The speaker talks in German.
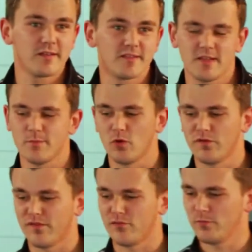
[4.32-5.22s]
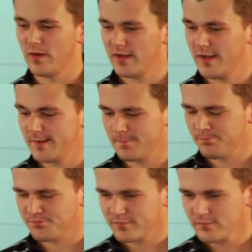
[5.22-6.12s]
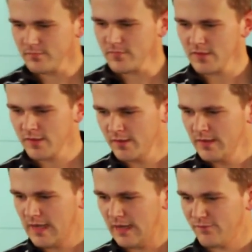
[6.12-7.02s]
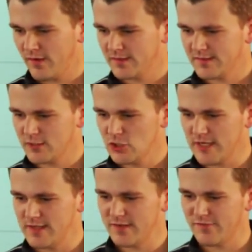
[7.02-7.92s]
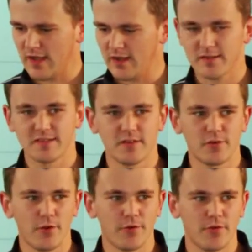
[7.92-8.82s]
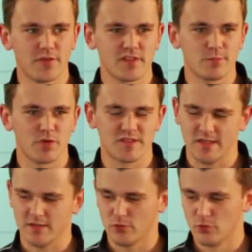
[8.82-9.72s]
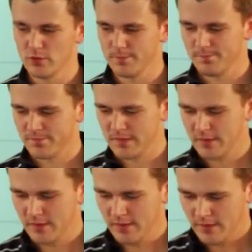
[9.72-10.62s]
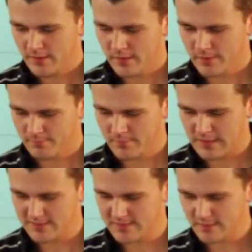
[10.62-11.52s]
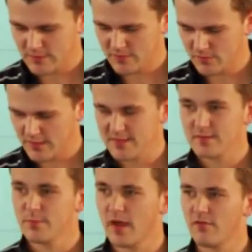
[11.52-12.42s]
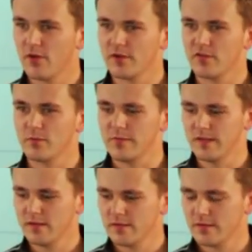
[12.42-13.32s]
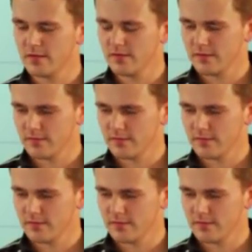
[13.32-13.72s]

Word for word: das Thema Hochverfügbarkeit. Anfangs gestellt die Frage, sind 99% Prozent genug? Ähm, lassen Sie mich zunächst ein paar Worte zu mir